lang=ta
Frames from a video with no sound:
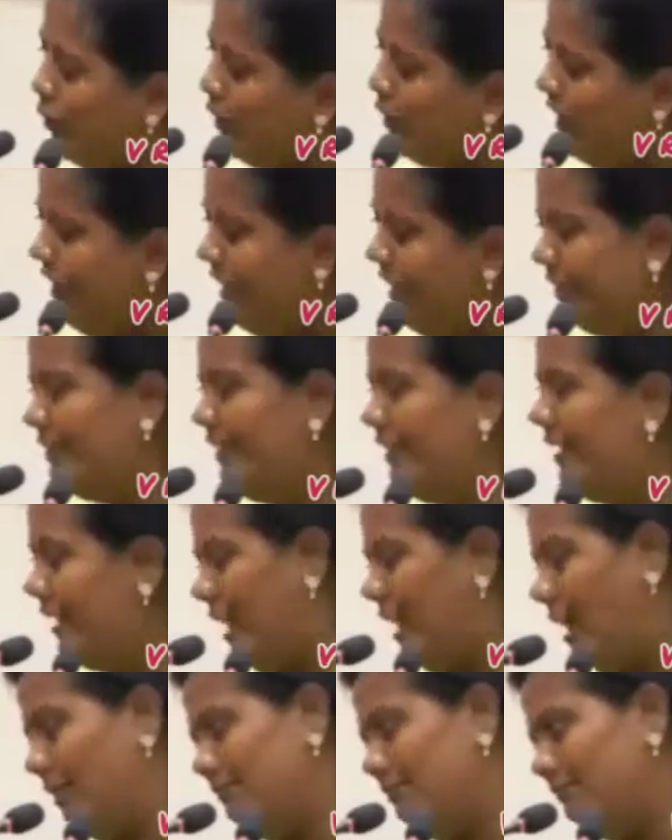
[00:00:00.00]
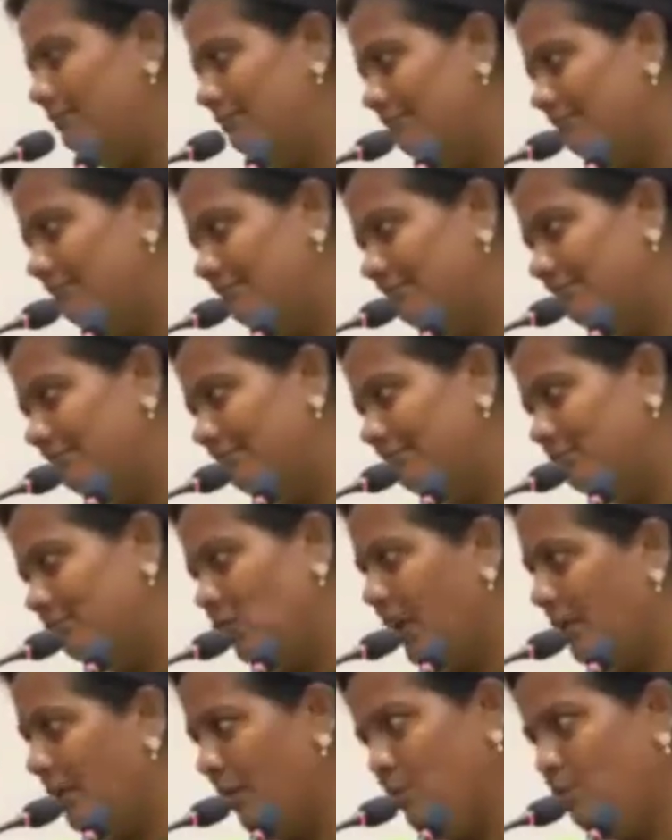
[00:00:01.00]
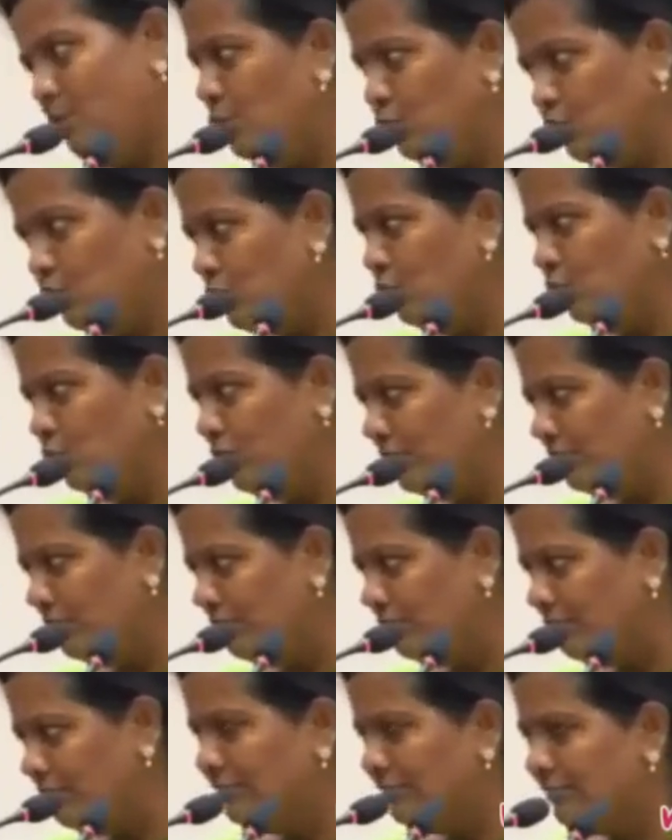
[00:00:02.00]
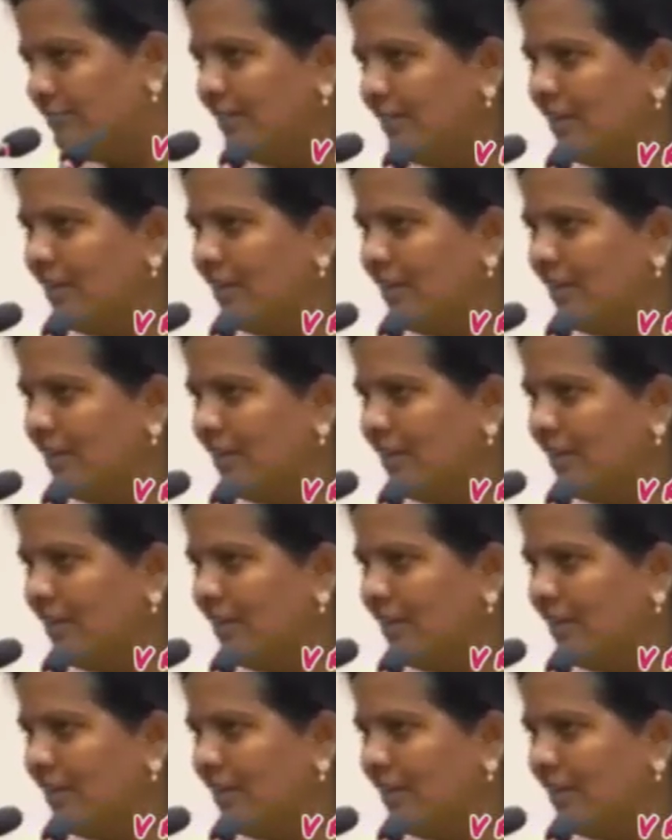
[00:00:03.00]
கொடுத்துறதோட நிறுத்தி இருக்கலாம் உங்களை மாதிரி புக்கு கொடுத்து